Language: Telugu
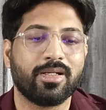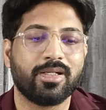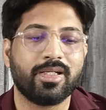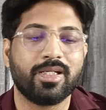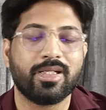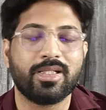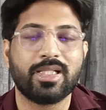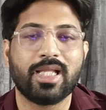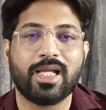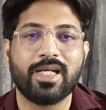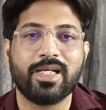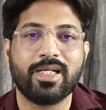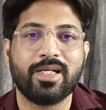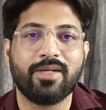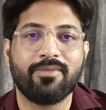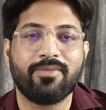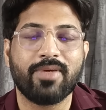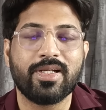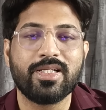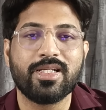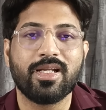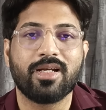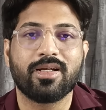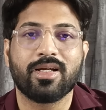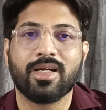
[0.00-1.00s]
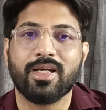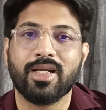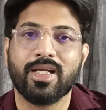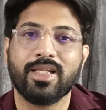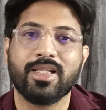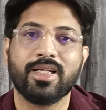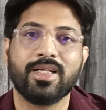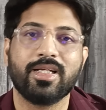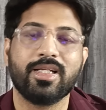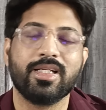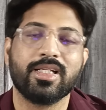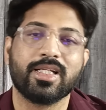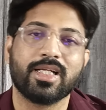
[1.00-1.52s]
నేను దాన్ని డిఫెండ్ చేయడం
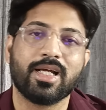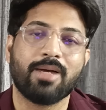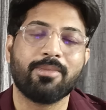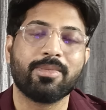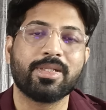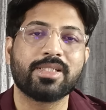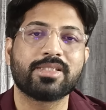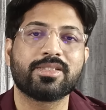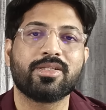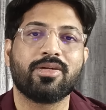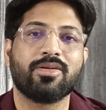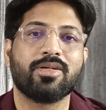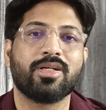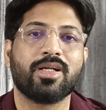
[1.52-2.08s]
లేదండి నేను గమనిస్తా